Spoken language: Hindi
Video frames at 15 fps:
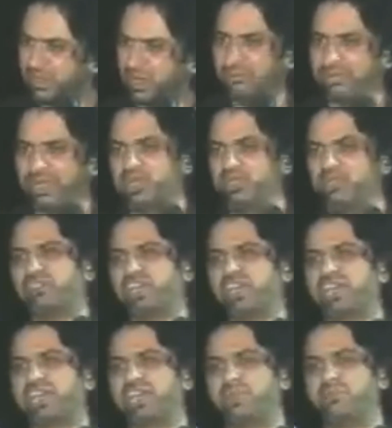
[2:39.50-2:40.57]
और मैंने जो
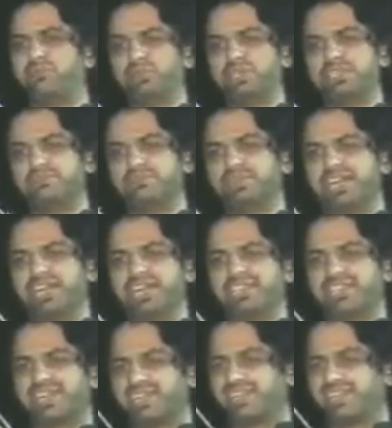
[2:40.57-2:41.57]
फिक्र कहे पूरी जिम्मेदारी से